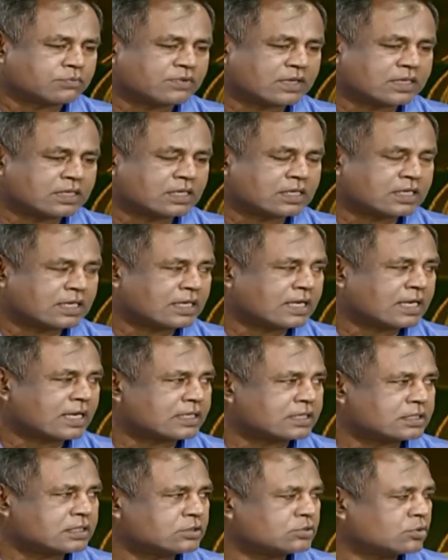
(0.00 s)
ফাইনাল খেলার
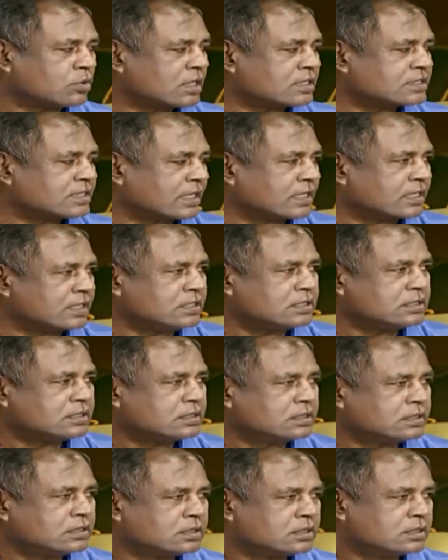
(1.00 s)
আগের দিন তো ওরা জানেই
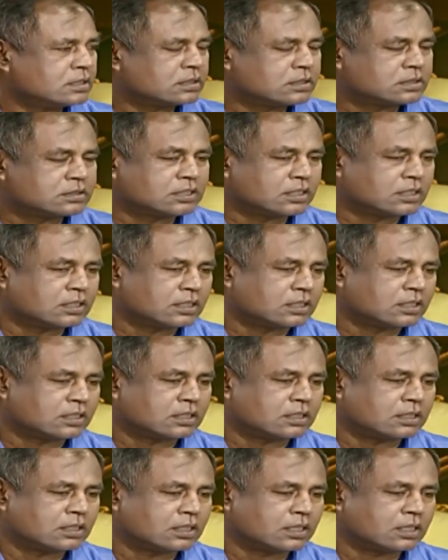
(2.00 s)
হ্যাঁ যে
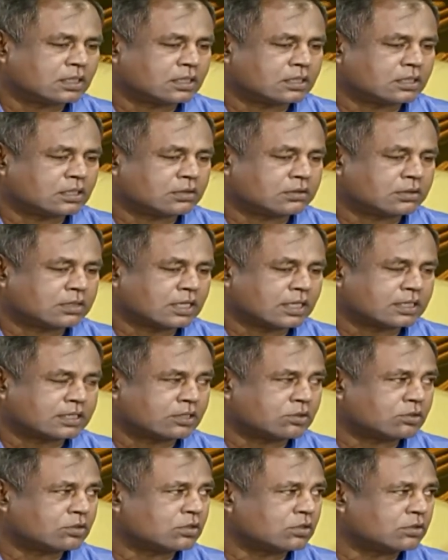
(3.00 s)

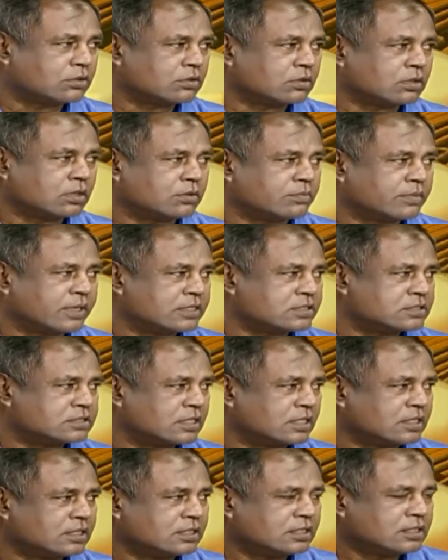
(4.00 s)
কালকে হলো ম্যারেজ
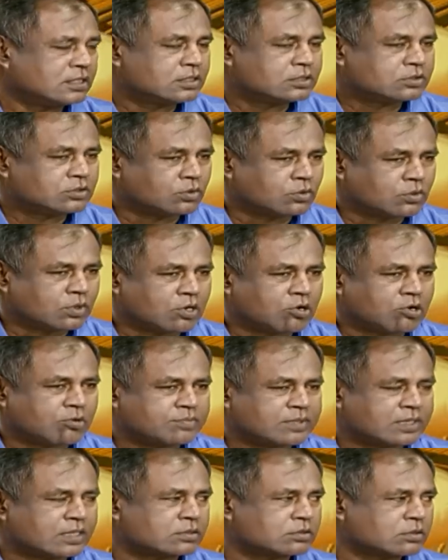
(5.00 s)
আচ্ছা। ডে তো ওরাও
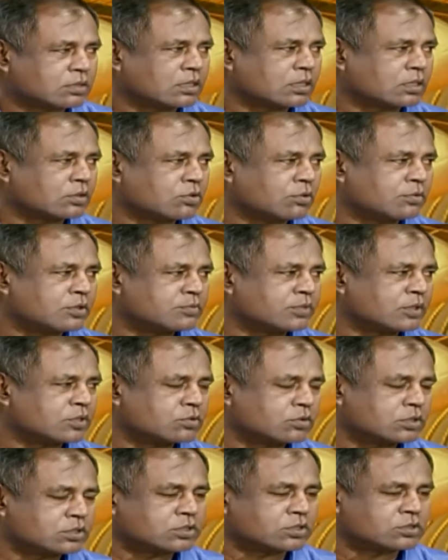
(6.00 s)
আপনার
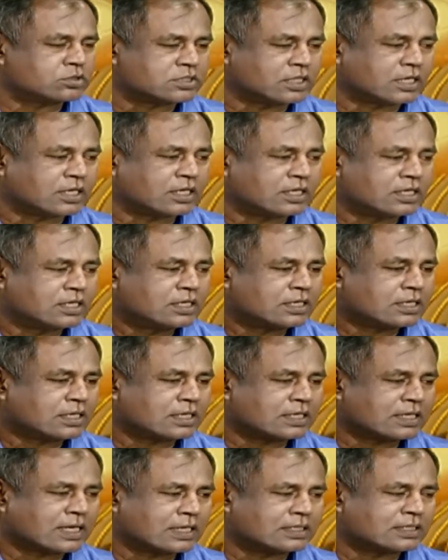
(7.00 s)
কমিটমেন্ট করেছিল যে
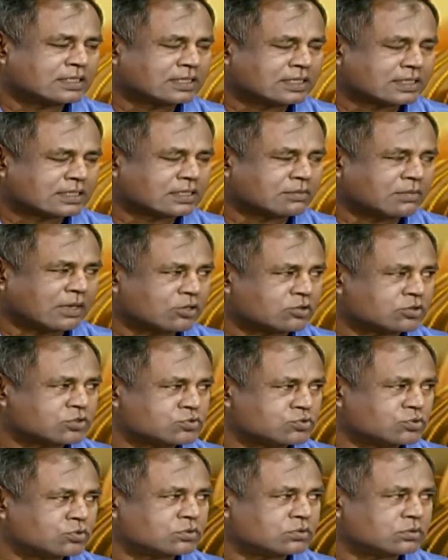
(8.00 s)
কালকে আন্টিকে একটা ভালো
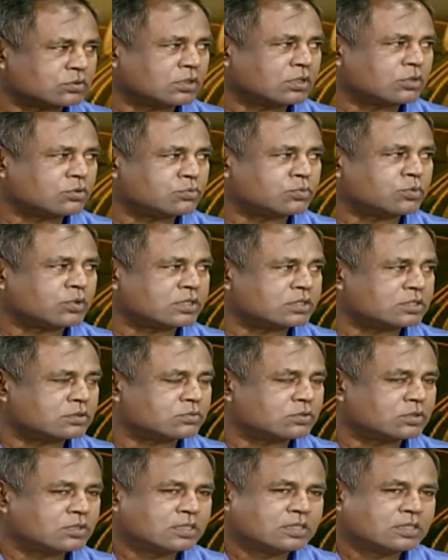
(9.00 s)
কিছু উপহার দিব